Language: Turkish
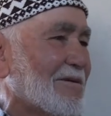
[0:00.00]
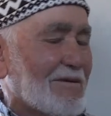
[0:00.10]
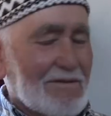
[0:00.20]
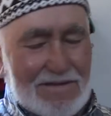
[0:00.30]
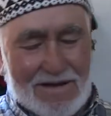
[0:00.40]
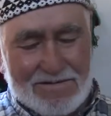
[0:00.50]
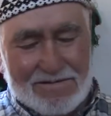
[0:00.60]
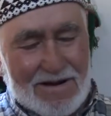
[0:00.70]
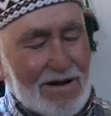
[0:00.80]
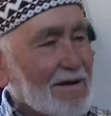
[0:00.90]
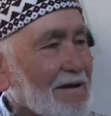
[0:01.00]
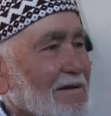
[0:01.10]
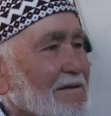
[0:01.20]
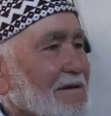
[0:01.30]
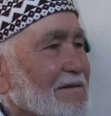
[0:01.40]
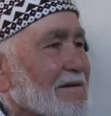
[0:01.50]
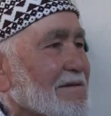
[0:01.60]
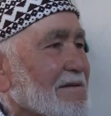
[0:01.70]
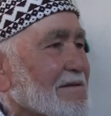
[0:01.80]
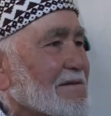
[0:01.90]
Ondan sonra e,
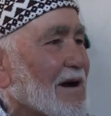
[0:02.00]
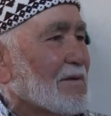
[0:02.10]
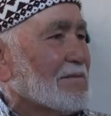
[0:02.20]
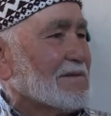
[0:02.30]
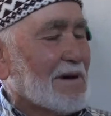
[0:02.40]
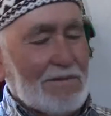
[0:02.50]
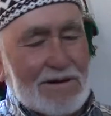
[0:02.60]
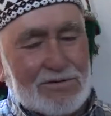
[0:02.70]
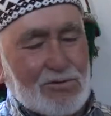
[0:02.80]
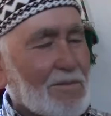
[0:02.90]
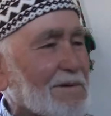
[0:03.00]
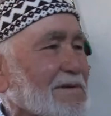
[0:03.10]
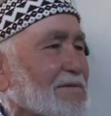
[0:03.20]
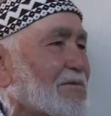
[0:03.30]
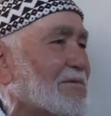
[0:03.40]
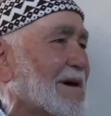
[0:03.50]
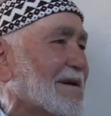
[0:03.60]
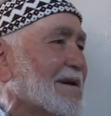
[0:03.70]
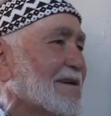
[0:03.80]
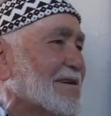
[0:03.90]
daha daha başı domates, biber,
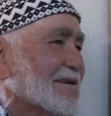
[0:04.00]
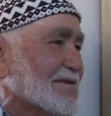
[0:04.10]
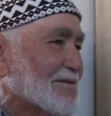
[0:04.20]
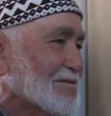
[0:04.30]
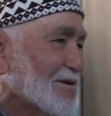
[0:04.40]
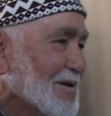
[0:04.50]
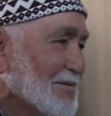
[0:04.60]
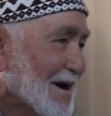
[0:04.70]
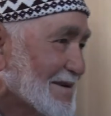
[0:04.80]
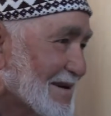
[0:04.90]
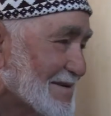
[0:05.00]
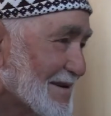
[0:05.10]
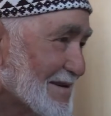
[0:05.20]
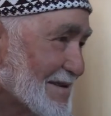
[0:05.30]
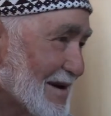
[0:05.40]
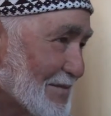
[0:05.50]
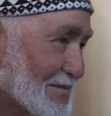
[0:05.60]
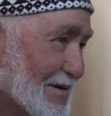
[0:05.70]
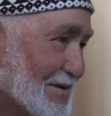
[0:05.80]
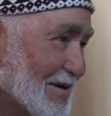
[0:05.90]
yazın bahçecilikle
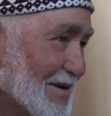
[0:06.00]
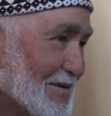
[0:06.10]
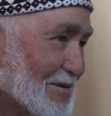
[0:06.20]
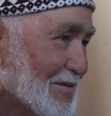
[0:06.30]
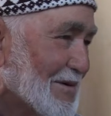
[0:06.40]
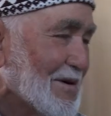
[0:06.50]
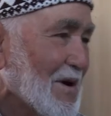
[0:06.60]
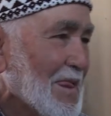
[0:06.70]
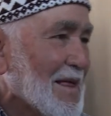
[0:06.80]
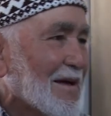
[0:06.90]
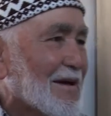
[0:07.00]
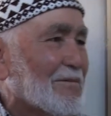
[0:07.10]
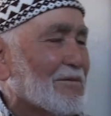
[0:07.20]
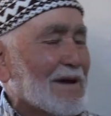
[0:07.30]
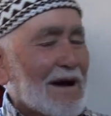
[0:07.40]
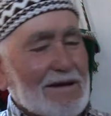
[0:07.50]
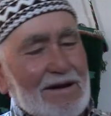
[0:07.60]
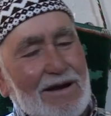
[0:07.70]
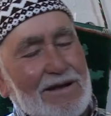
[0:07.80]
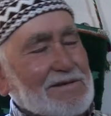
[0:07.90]
yaptık. Şu bu. E bunların
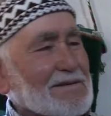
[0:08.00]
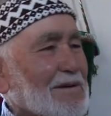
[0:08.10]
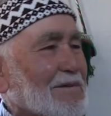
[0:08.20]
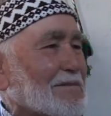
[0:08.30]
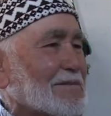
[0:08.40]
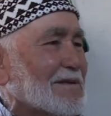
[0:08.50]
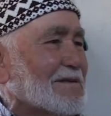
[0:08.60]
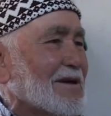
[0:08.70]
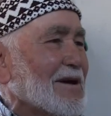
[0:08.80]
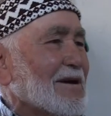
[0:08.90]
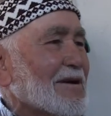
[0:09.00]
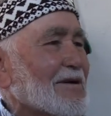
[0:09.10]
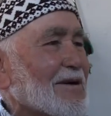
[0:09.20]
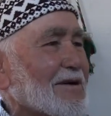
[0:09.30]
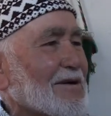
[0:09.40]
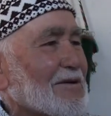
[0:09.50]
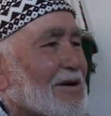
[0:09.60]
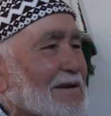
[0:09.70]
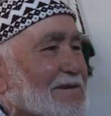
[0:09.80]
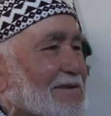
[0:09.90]
arasında ben bir e,
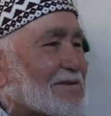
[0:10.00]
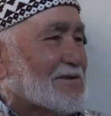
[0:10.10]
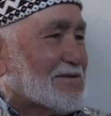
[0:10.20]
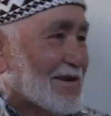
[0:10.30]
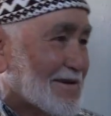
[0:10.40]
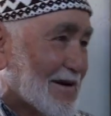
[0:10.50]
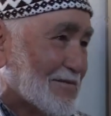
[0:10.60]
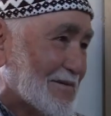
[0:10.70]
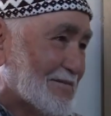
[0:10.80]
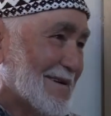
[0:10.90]
kaçak işçilik yaptım.